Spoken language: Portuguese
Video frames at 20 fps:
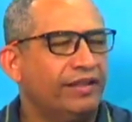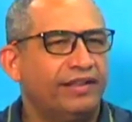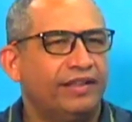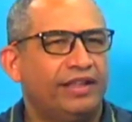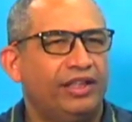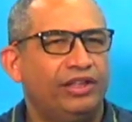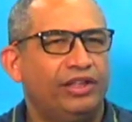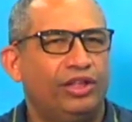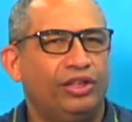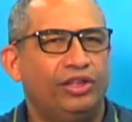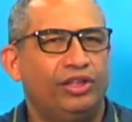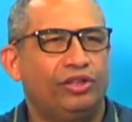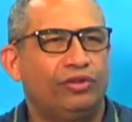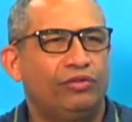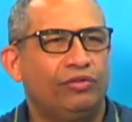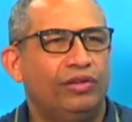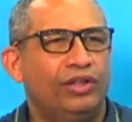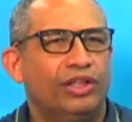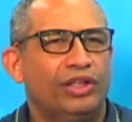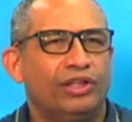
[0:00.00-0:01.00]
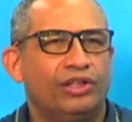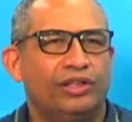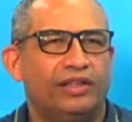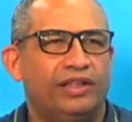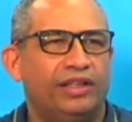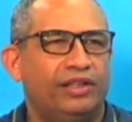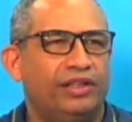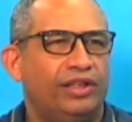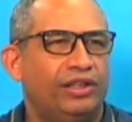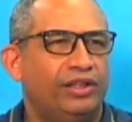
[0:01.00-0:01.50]
seja de estudante,
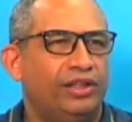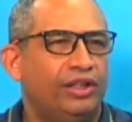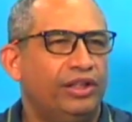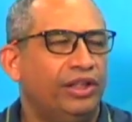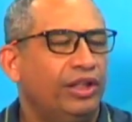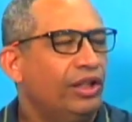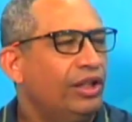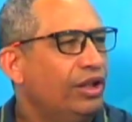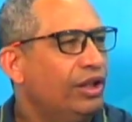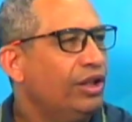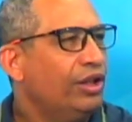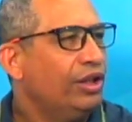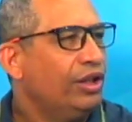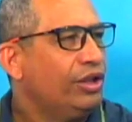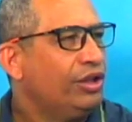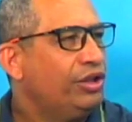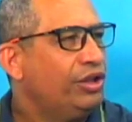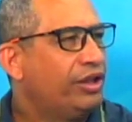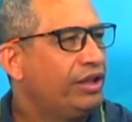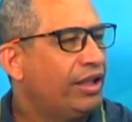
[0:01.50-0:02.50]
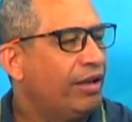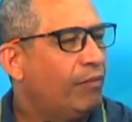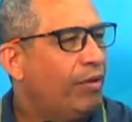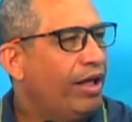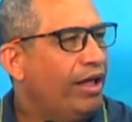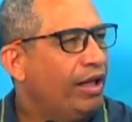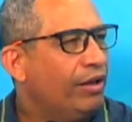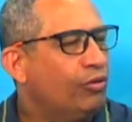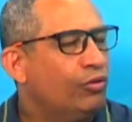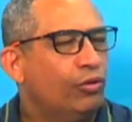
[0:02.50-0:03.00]
seja de, de
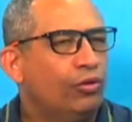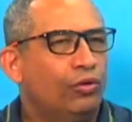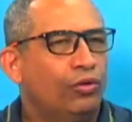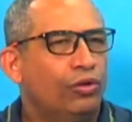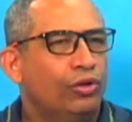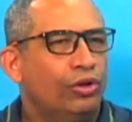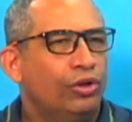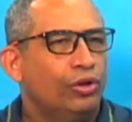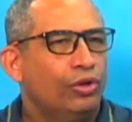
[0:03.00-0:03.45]
trabalhador.